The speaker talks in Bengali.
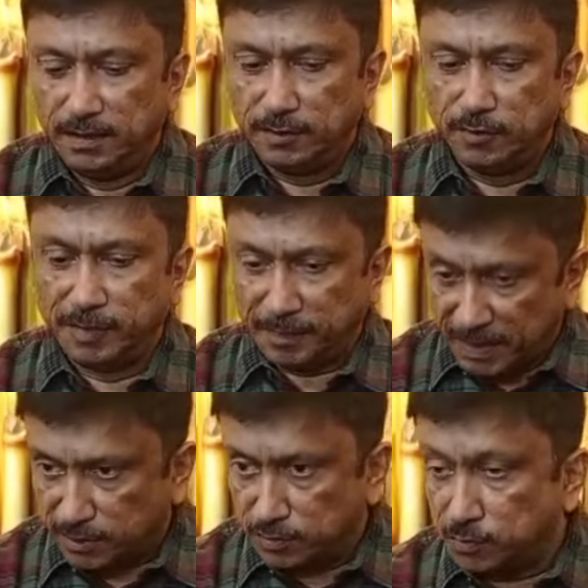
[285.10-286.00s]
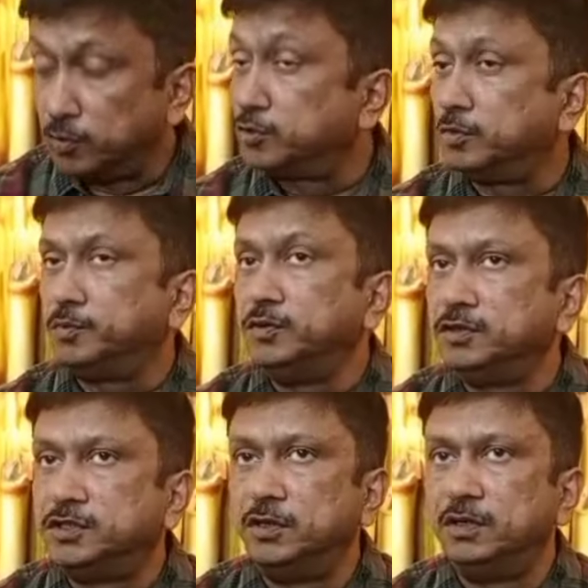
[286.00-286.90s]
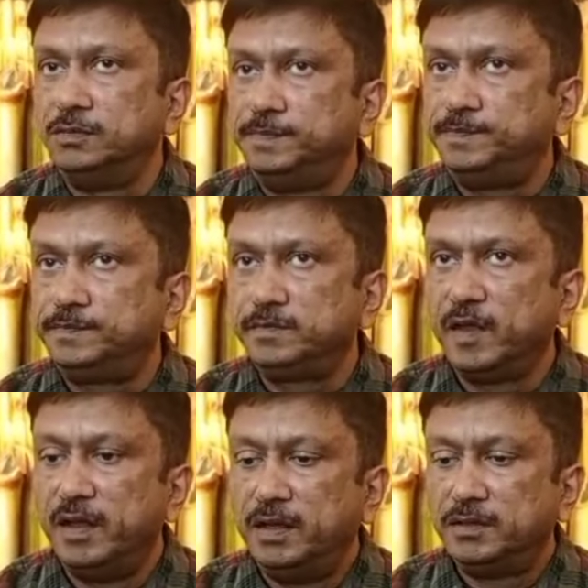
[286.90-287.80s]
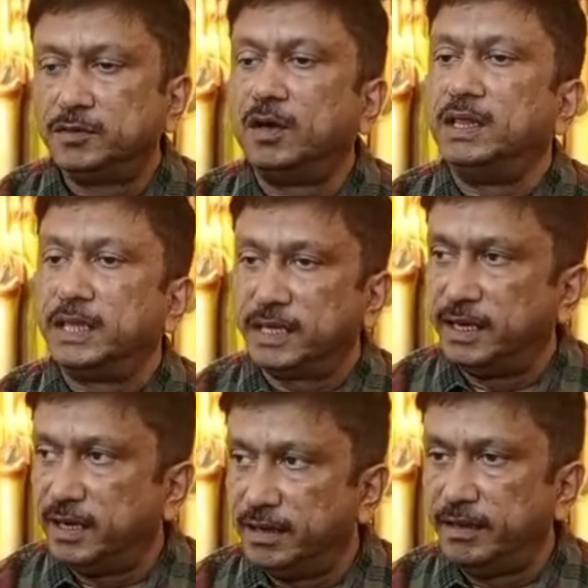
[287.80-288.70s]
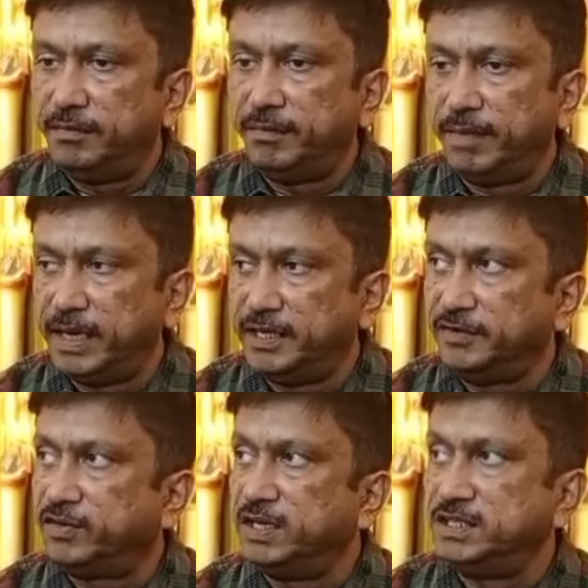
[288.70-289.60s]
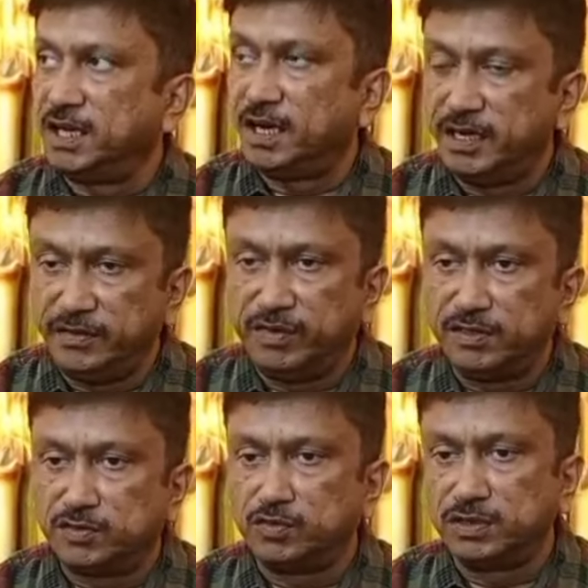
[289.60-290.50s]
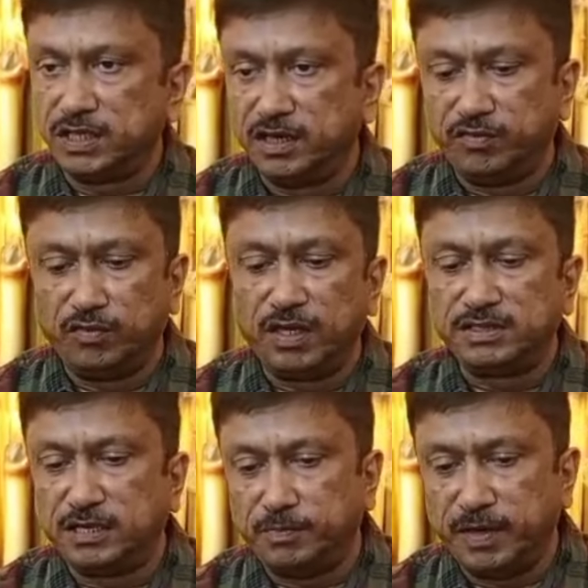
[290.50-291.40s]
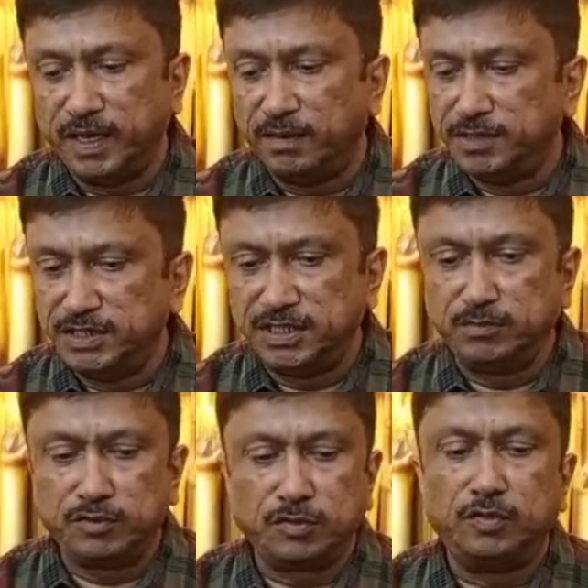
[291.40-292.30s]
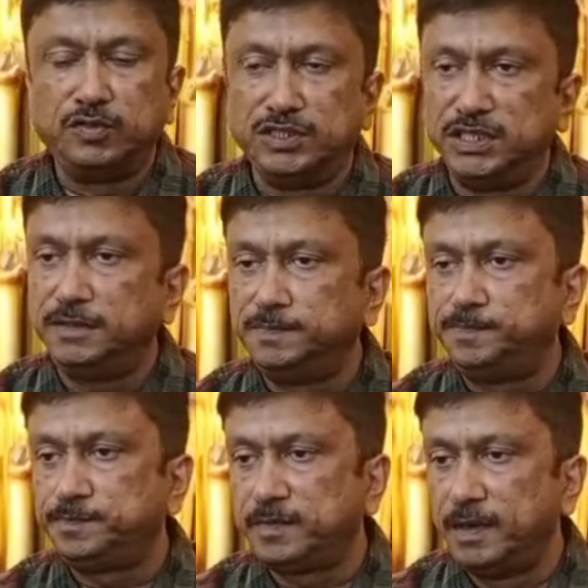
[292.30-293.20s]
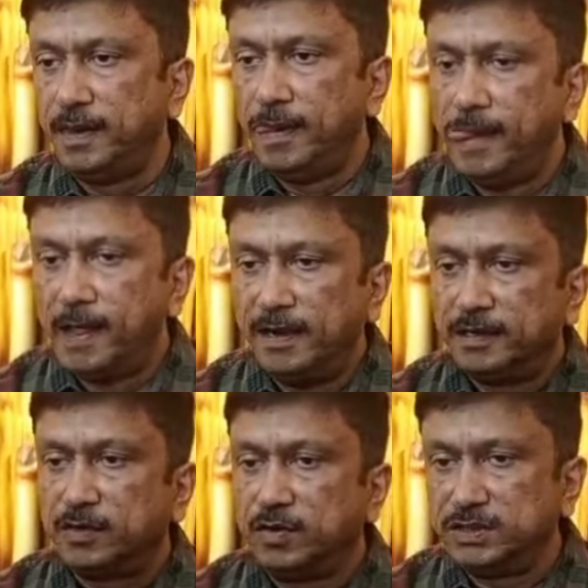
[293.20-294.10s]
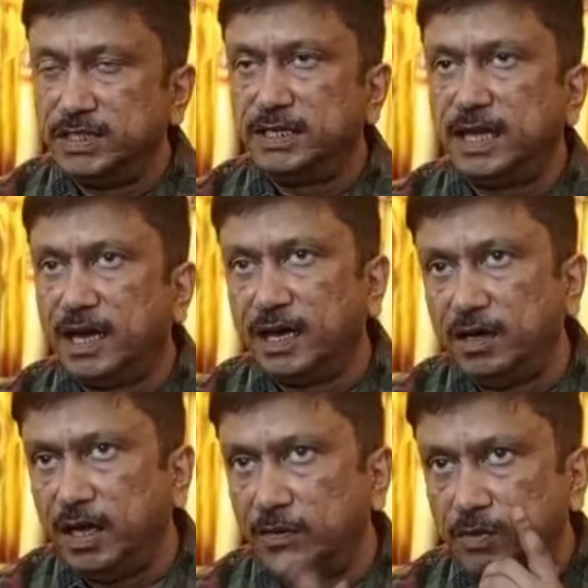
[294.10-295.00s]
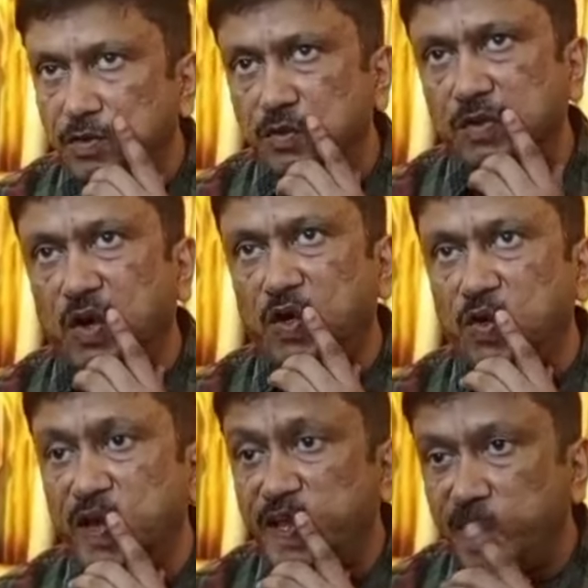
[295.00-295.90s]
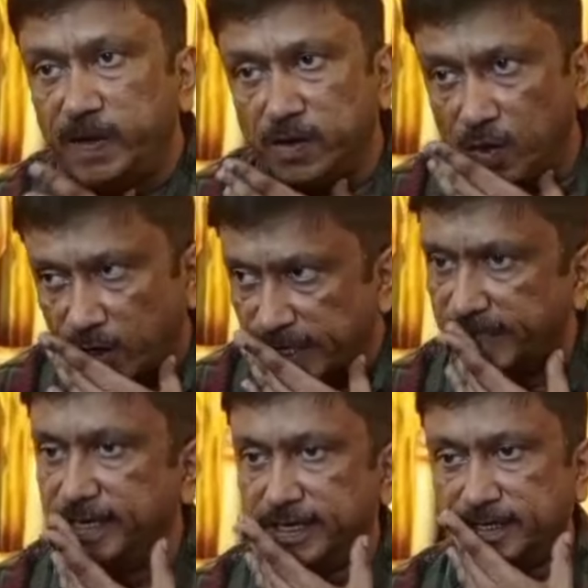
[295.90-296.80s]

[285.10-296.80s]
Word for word: তো ব্যাপারটা খুব গুরুত্বপূর্ণ ছিল সকাল থেকে মানে ডিফারেন্ট জায়গায় ডিফারেন্ট সোর্স থেকে ফোন আসার পরে আমি নিজের মতো খোঁজ নিই খোঁজ নিয়ে দেখা গেল এমন কোনো ঘটনাই ঘটেনি